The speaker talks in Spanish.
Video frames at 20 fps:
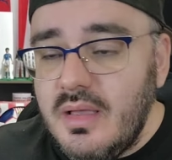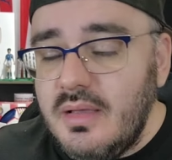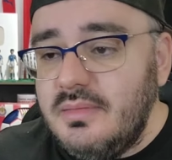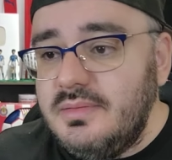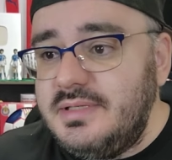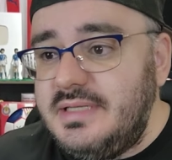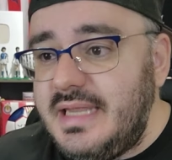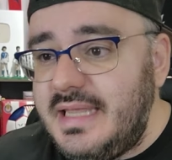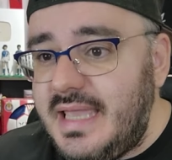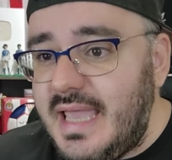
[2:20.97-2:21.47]

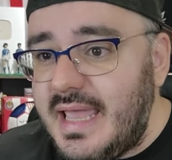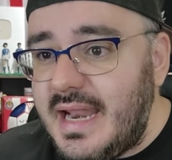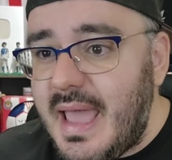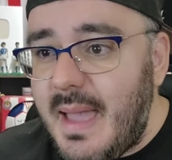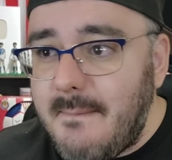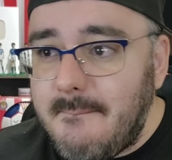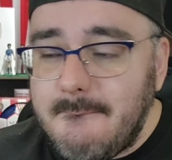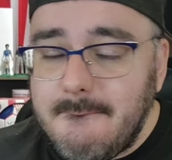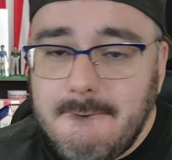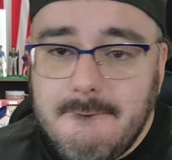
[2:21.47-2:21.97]

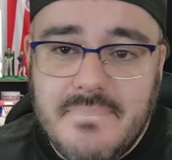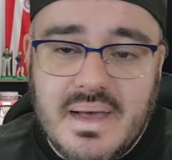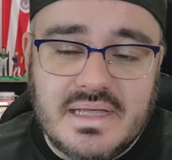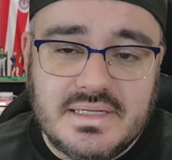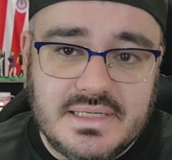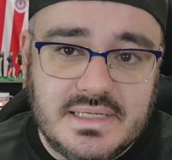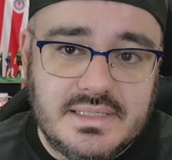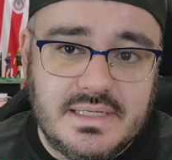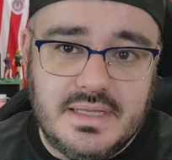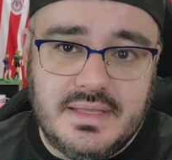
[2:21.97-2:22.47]
siquiera
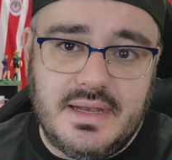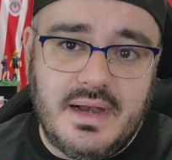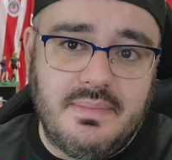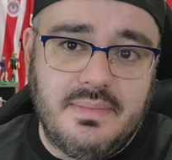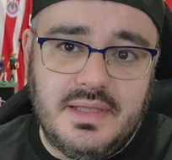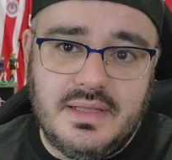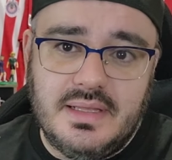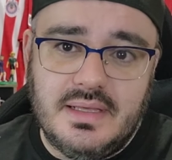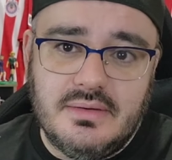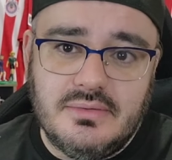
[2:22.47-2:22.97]
pases de
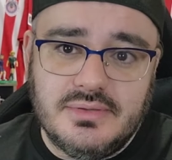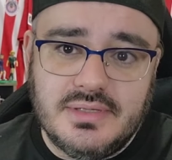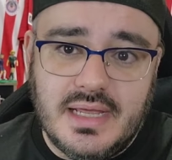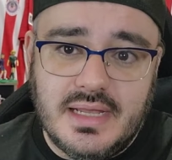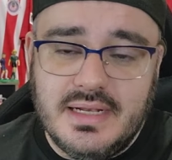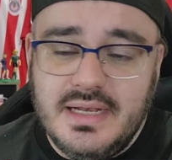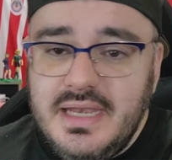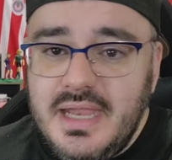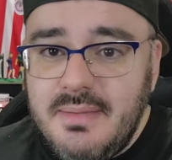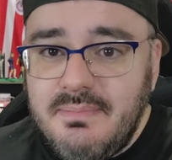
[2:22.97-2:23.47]
trámite. O sea,
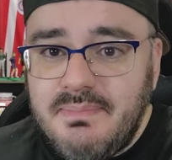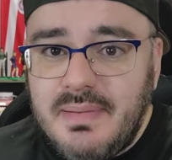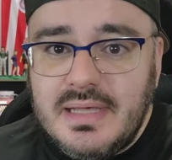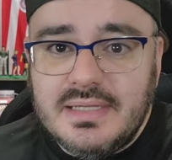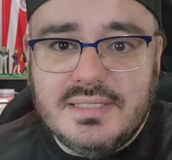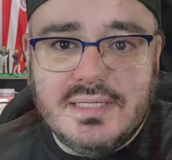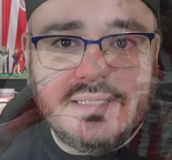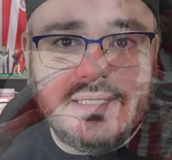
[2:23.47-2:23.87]
ni pases